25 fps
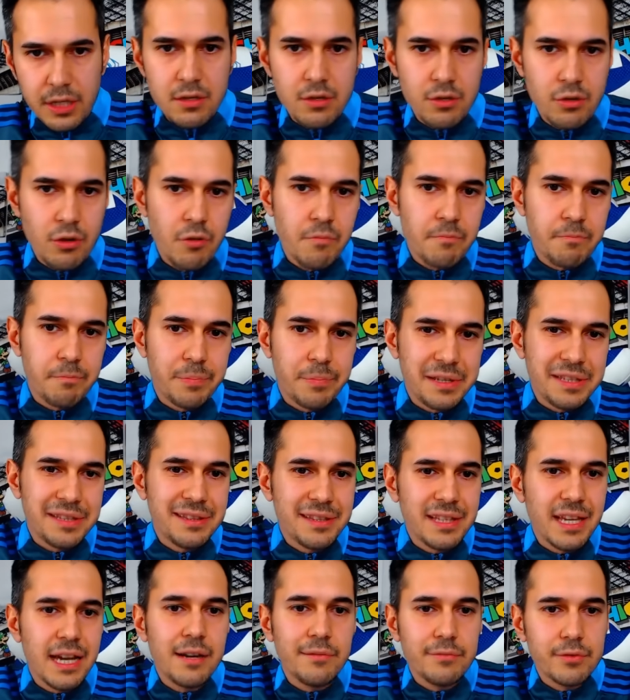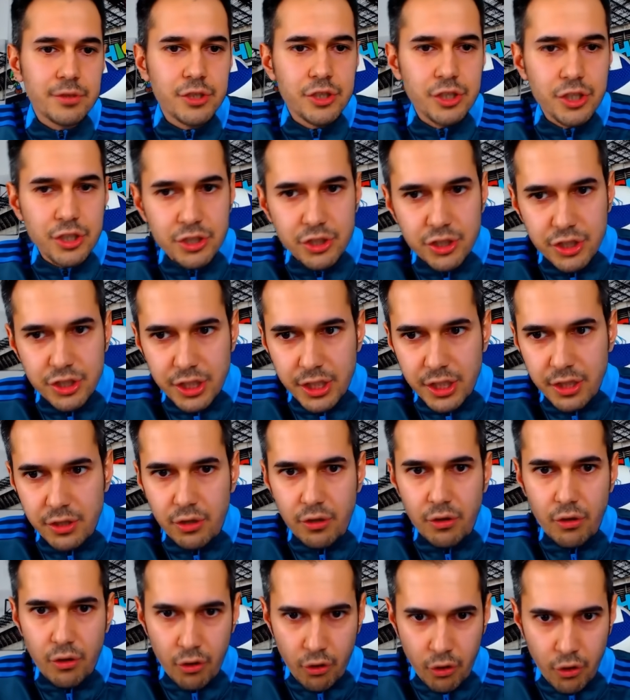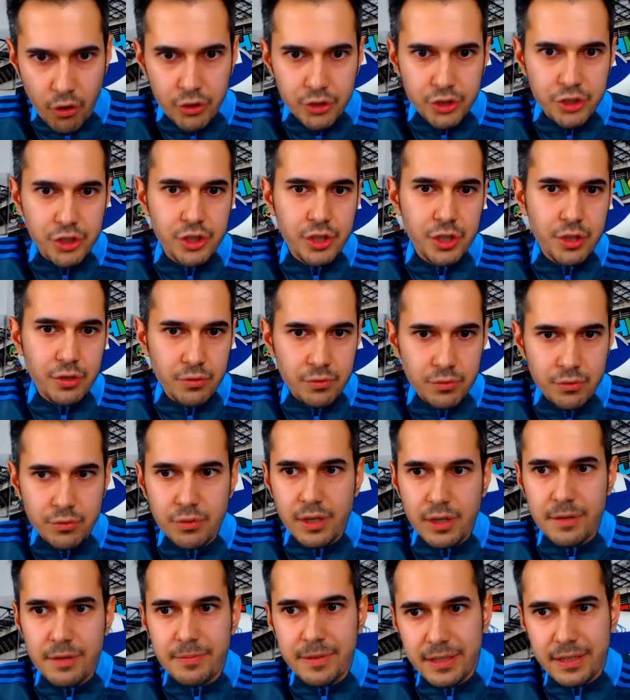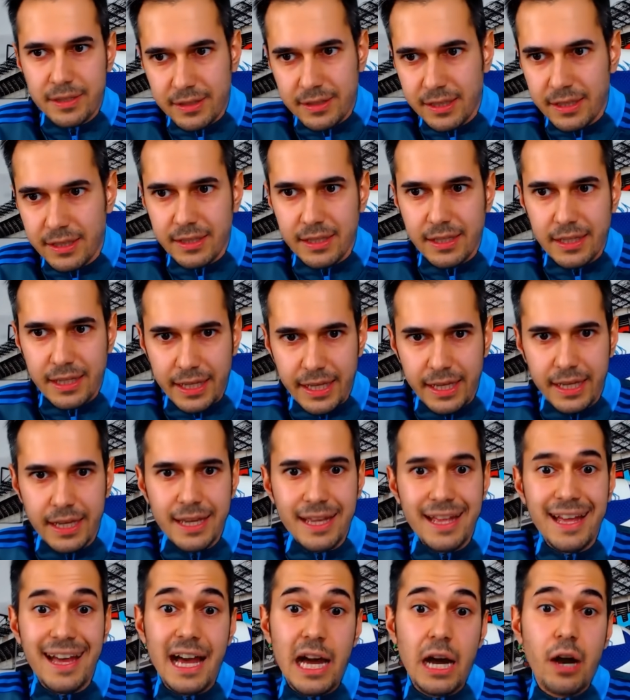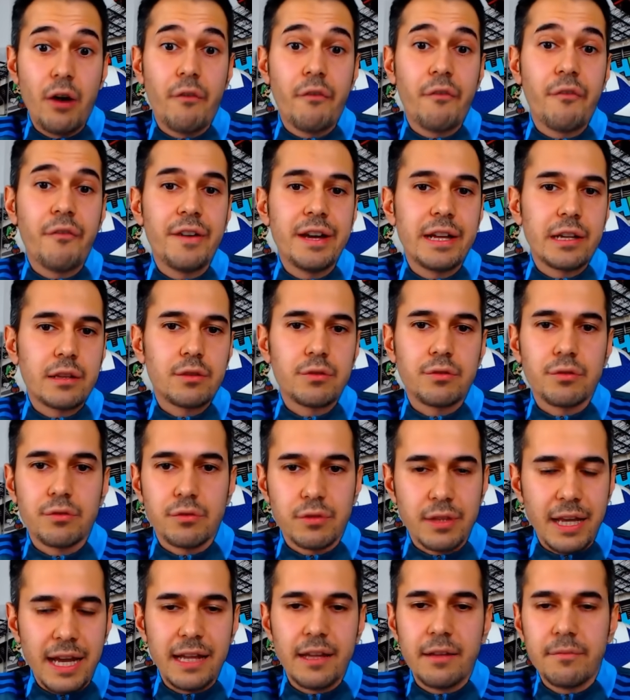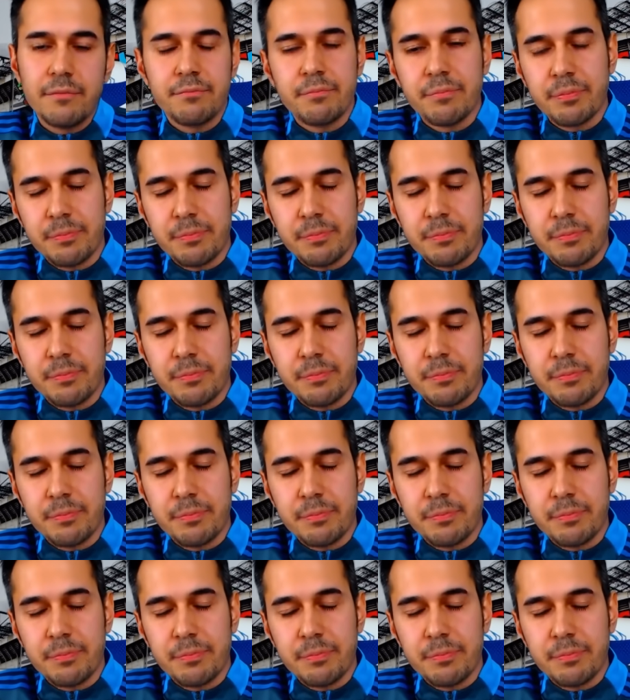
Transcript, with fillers: non prendiamoci in giro, oggi una partita che ha offerto tanto,